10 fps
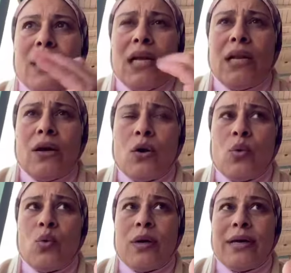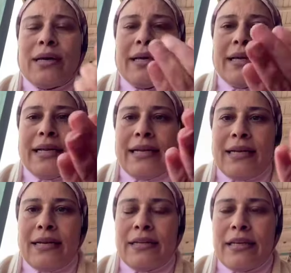اللي هو
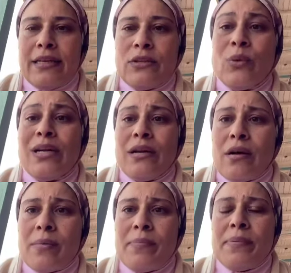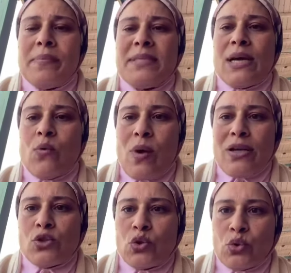الدول الغرب مسوقة
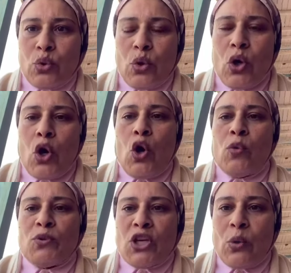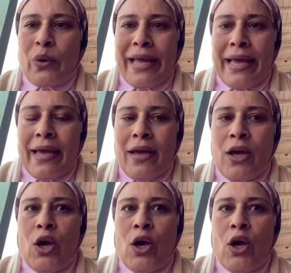صورته ومشوهاه